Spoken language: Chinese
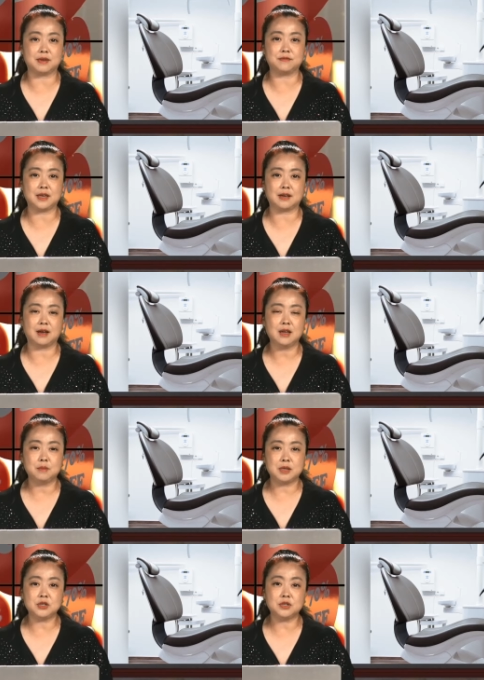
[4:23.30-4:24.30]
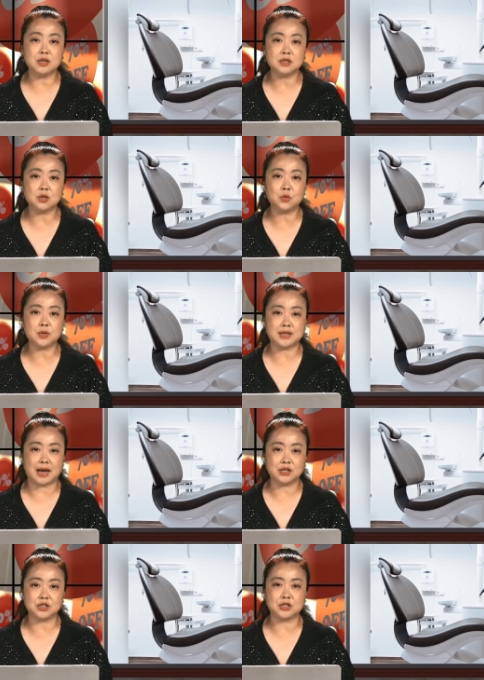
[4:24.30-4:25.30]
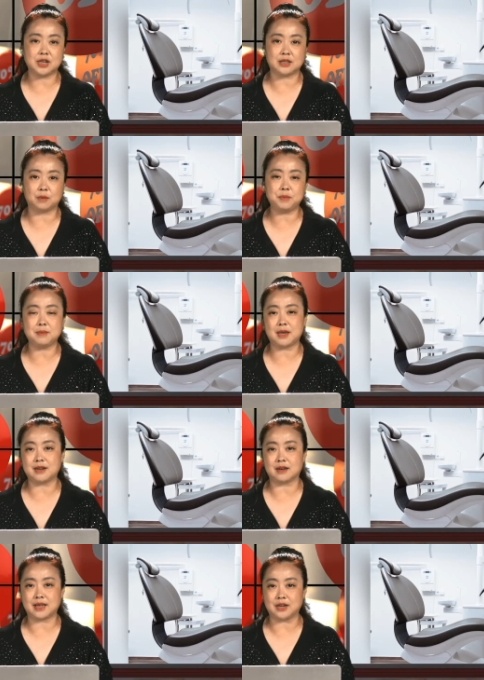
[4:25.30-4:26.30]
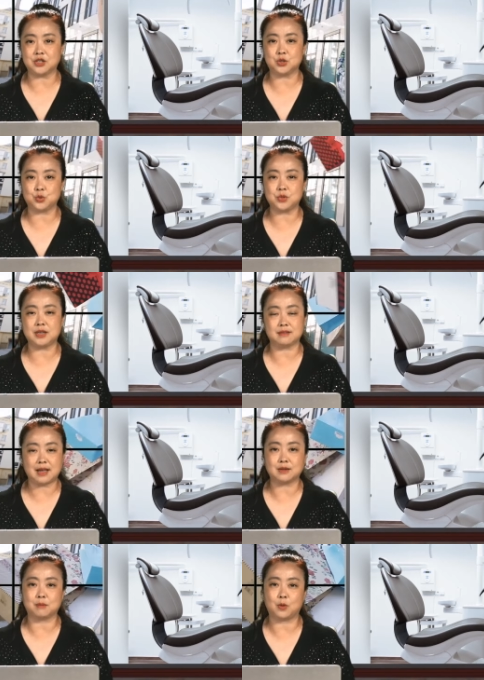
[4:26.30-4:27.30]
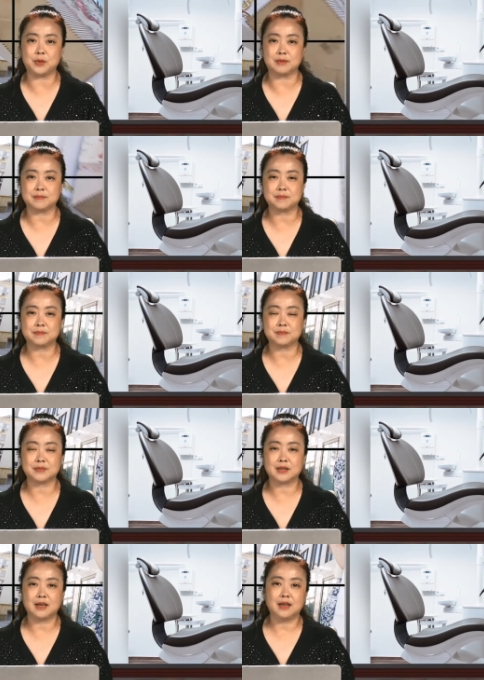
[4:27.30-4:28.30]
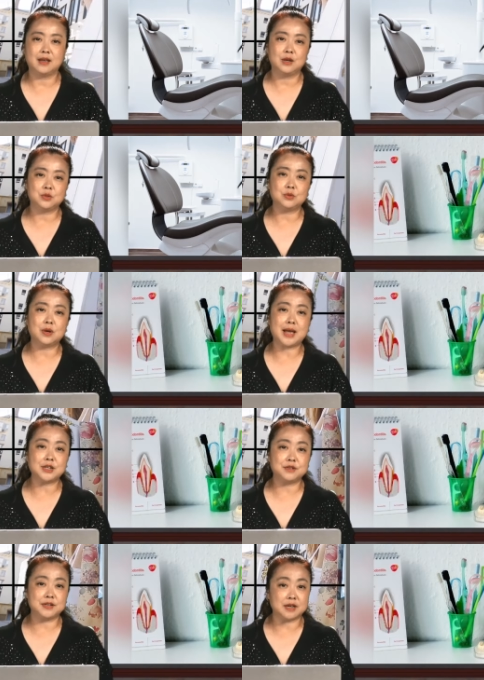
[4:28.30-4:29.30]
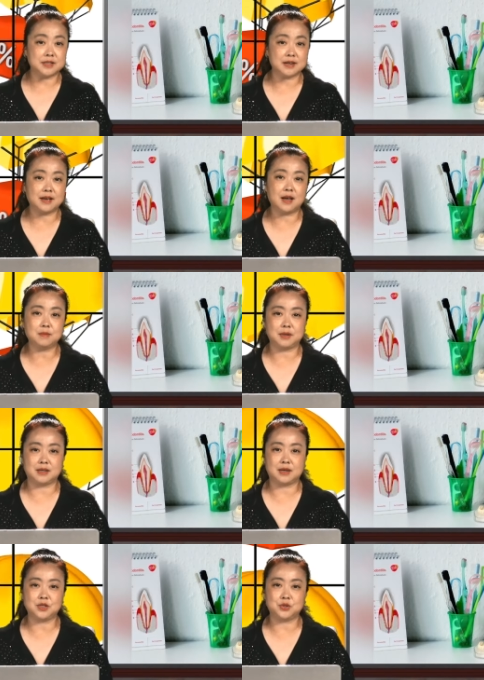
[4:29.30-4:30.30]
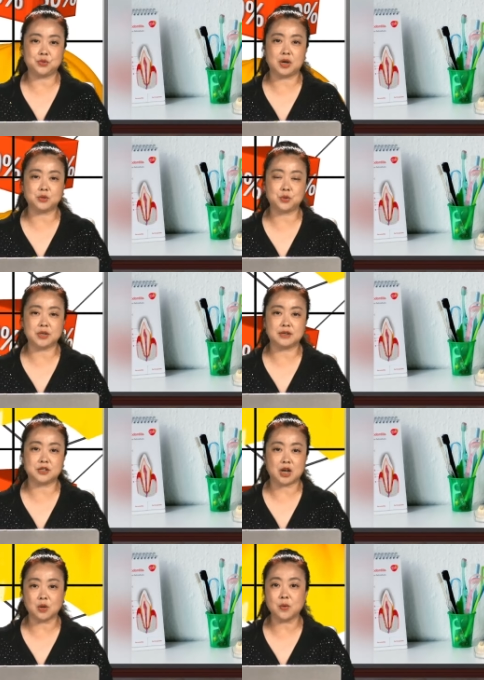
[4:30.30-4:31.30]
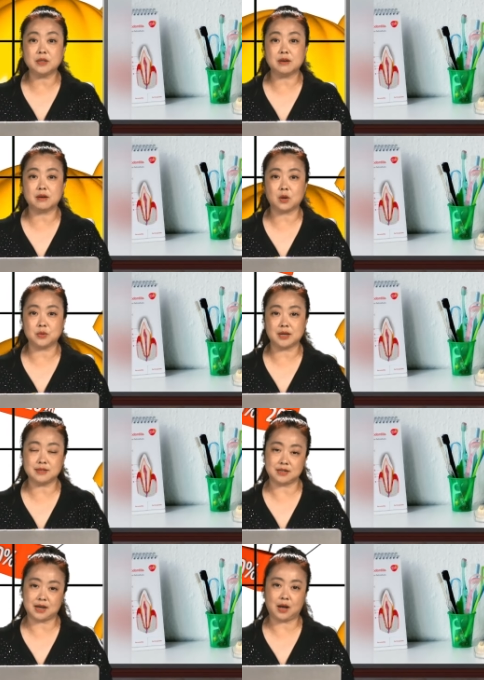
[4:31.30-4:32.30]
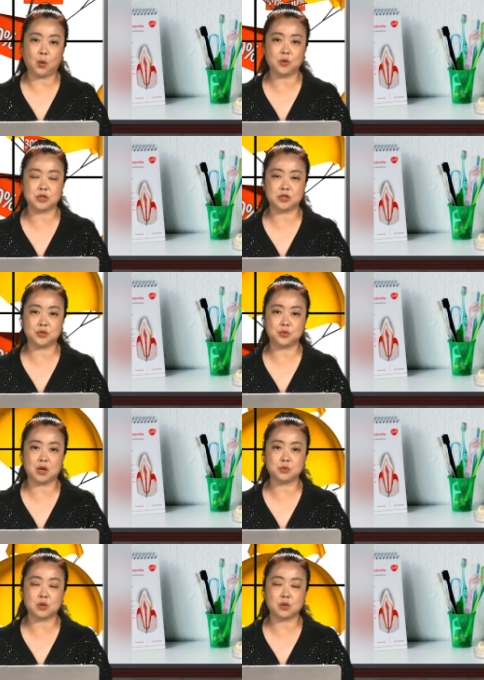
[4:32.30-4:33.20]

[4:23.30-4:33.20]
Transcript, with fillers: 费的，平时定期护理牙齿也能避免让牙齿出现大的毛病。如果牙齿非常健康，每年只需要做一个常规的口腔检查，或者是需要做